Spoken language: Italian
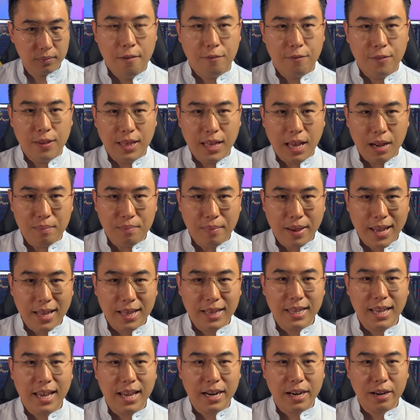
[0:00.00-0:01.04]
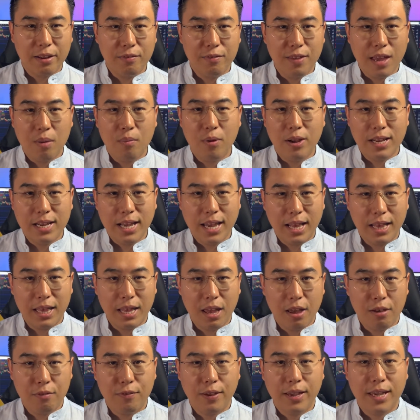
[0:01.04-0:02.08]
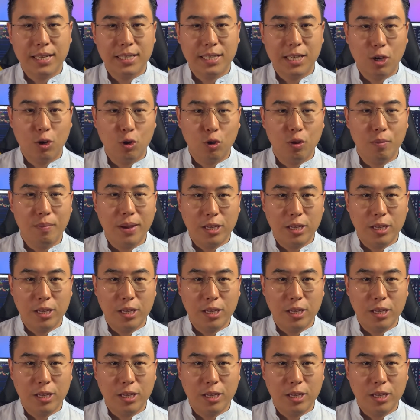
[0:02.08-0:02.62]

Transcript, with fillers: finalmente arriviamo agli ETF che secondo